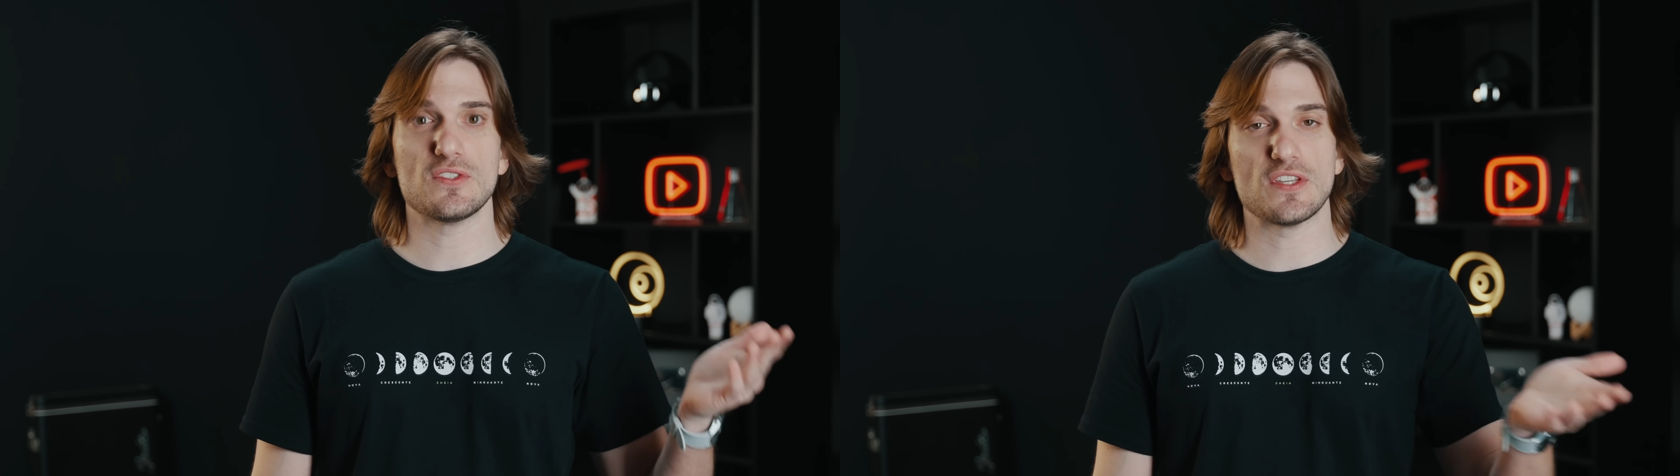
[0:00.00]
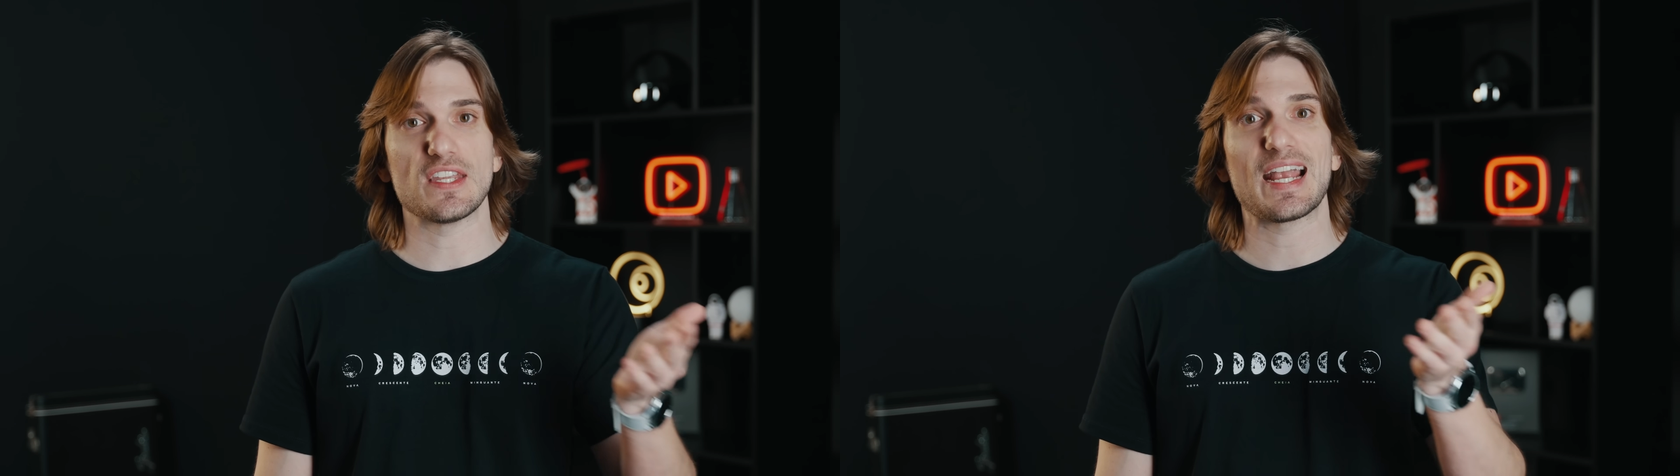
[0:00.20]

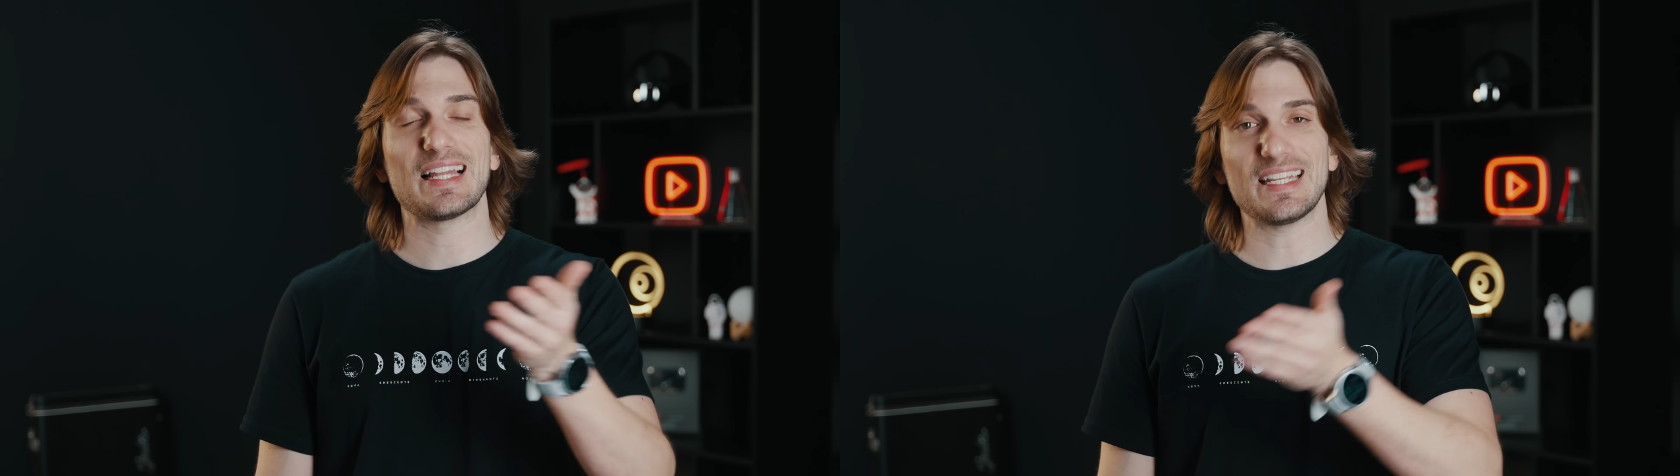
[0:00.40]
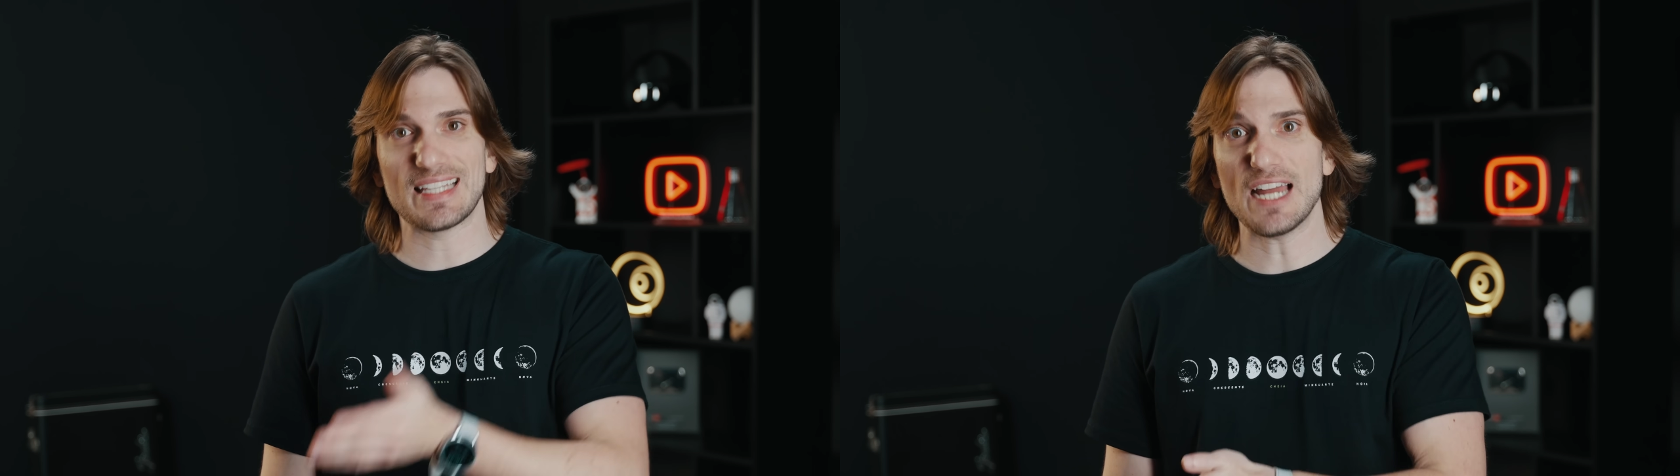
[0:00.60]
existem
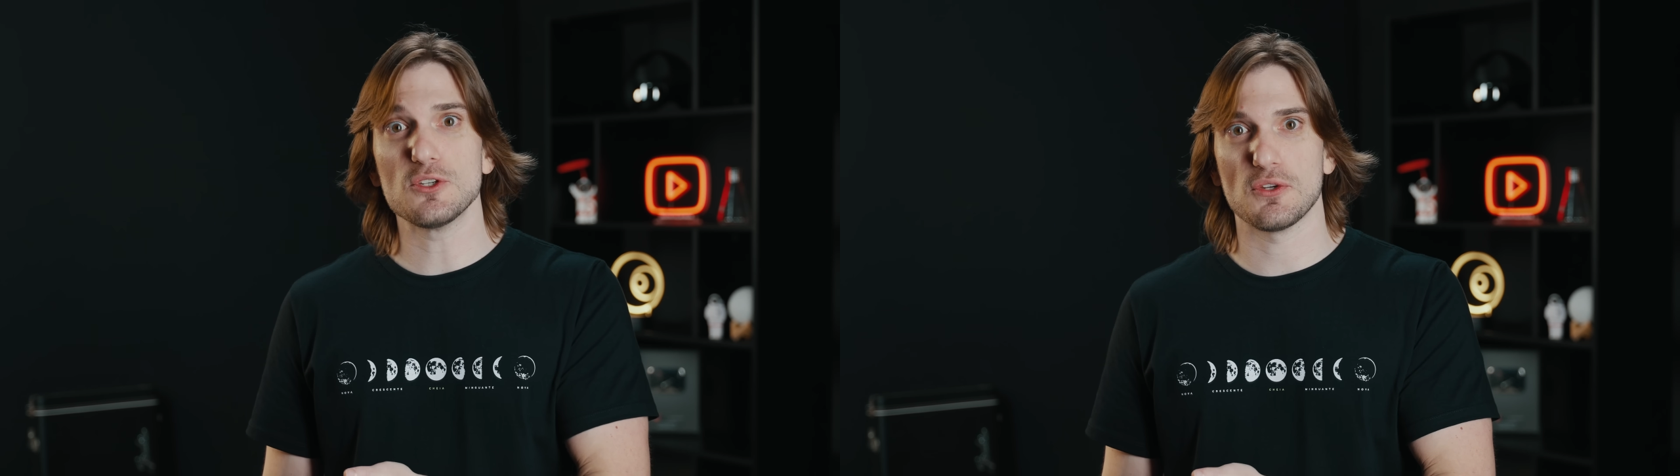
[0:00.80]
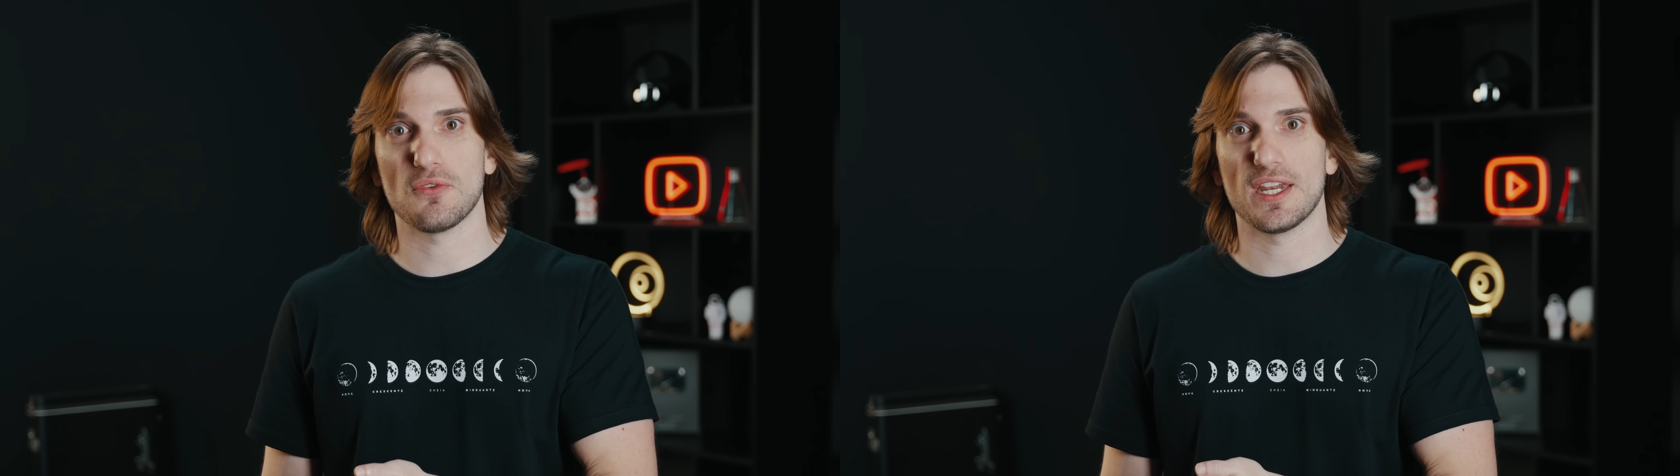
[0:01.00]

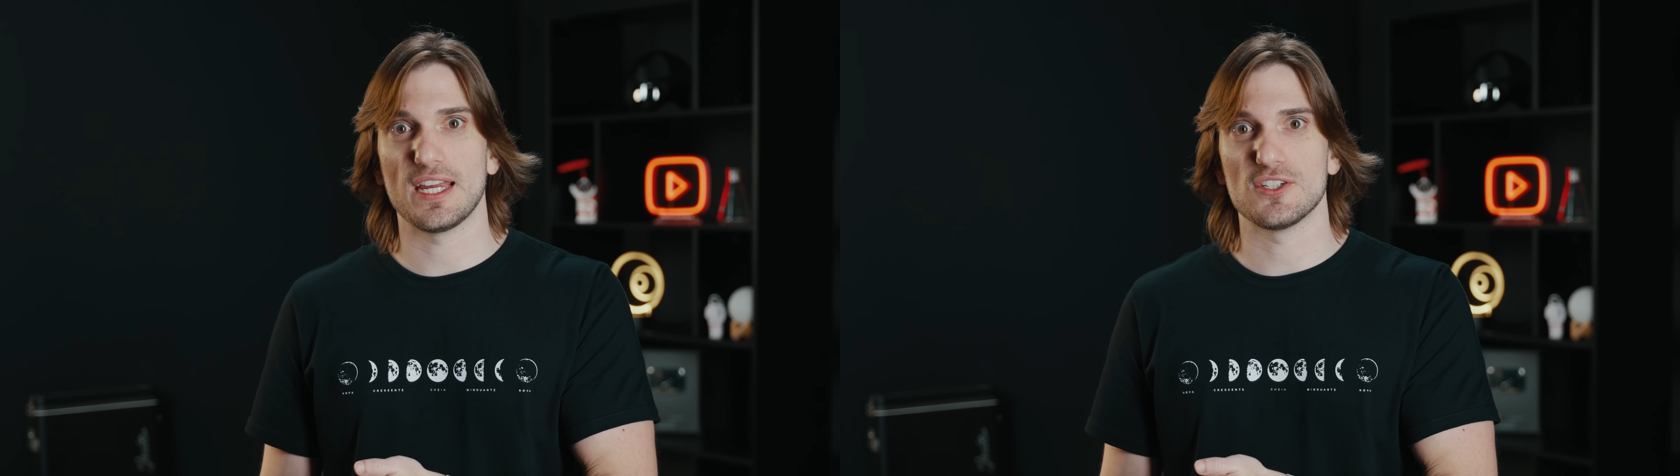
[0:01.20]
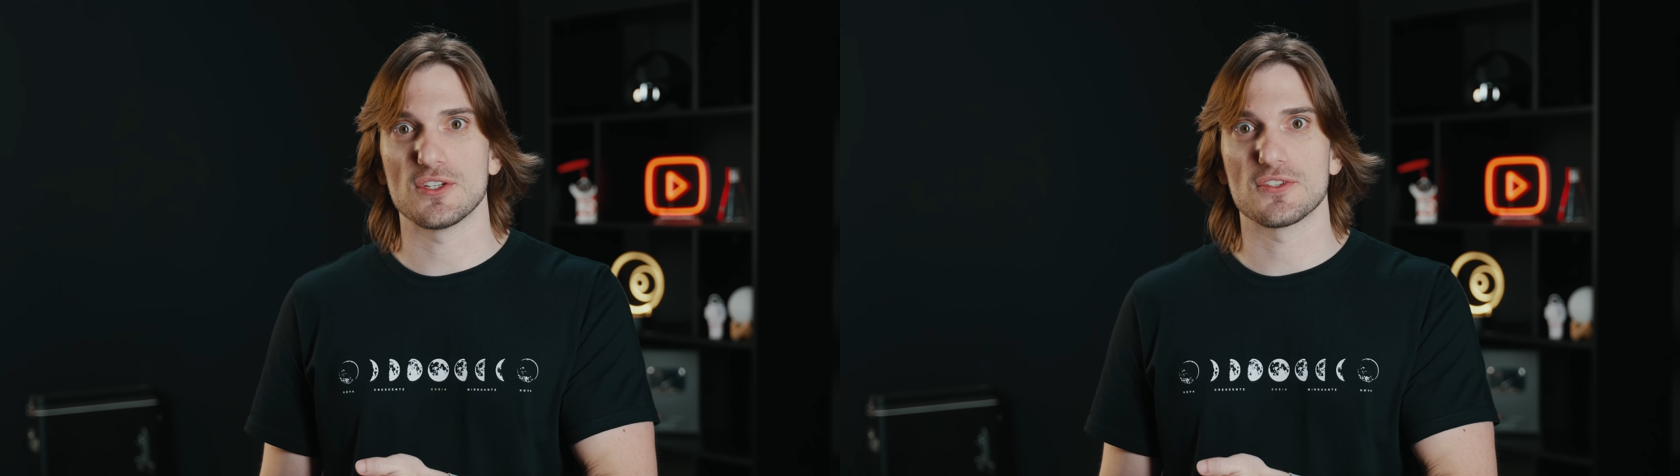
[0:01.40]
calendários
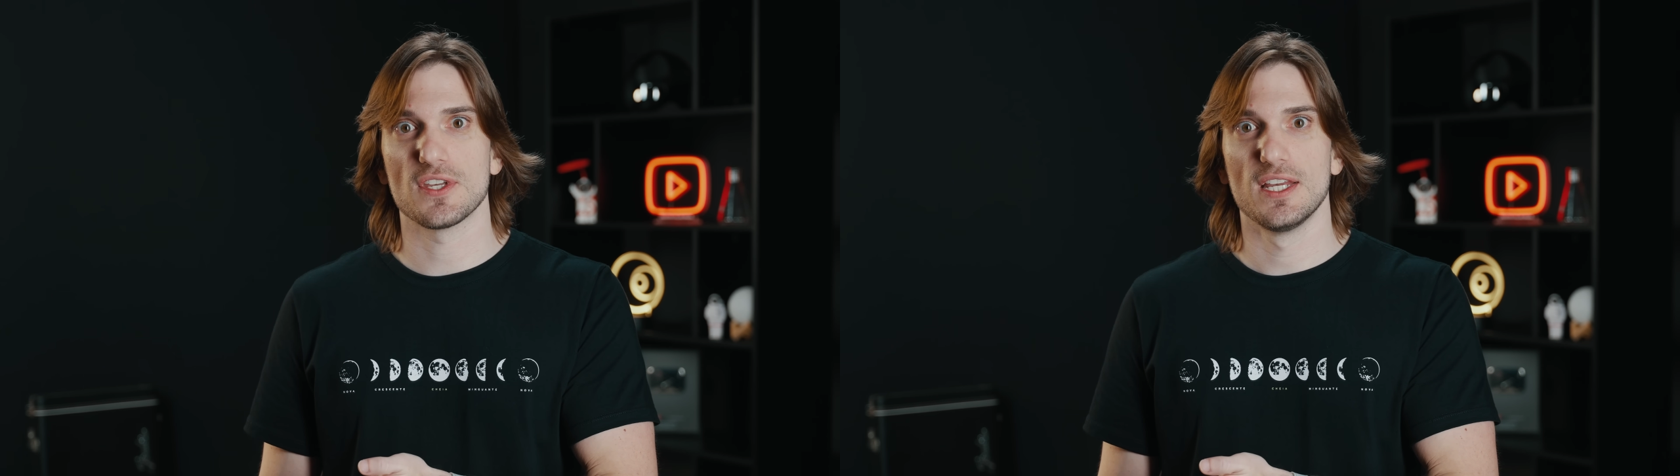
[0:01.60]
diferentes.